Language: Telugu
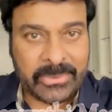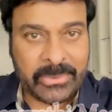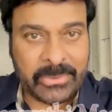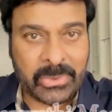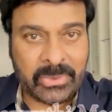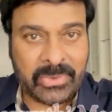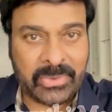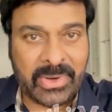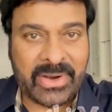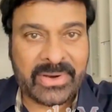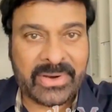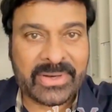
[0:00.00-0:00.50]
ఈ
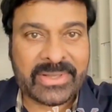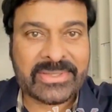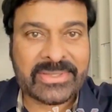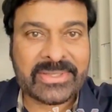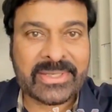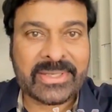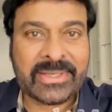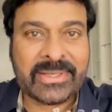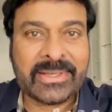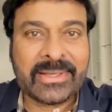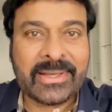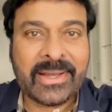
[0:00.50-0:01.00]
గురువారం
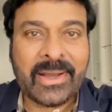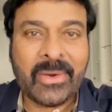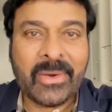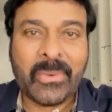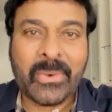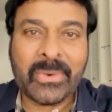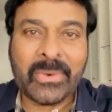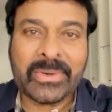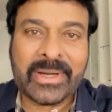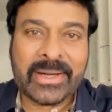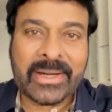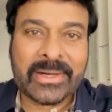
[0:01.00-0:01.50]
నుంచి
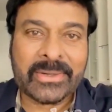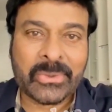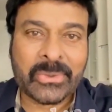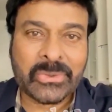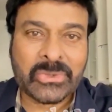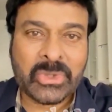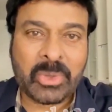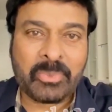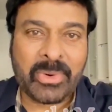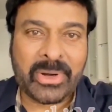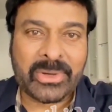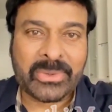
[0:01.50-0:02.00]
ఓ నెల
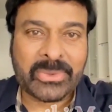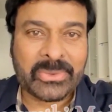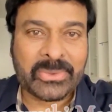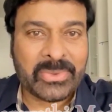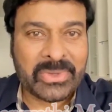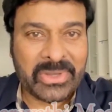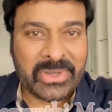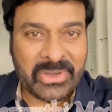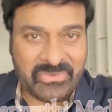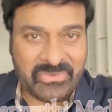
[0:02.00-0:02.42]
రోజుల పాటు